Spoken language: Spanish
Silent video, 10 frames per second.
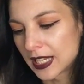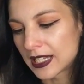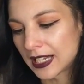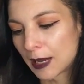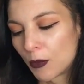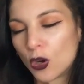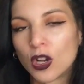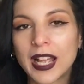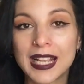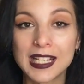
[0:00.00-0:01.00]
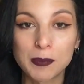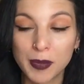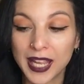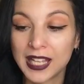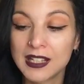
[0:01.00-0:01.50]
Cinnamon
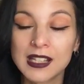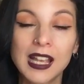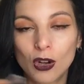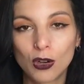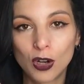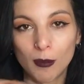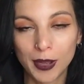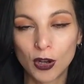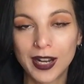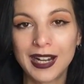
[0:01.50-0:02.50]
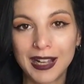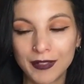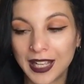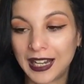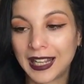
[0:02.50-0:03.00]
Space. Son los mejores
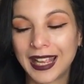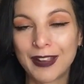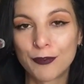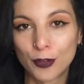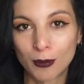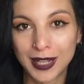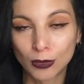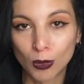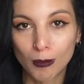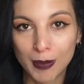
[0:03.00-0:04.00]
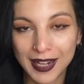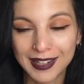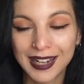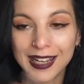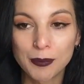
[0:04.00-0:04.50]
labiales en formato
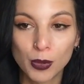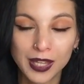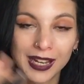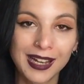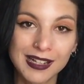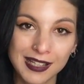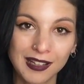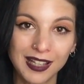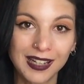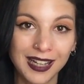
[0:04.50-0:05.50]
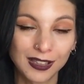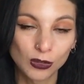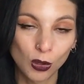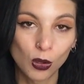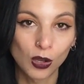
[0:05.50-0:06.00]
barra que pueden existir
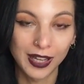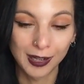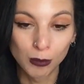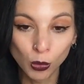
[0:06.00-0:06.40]
en todo el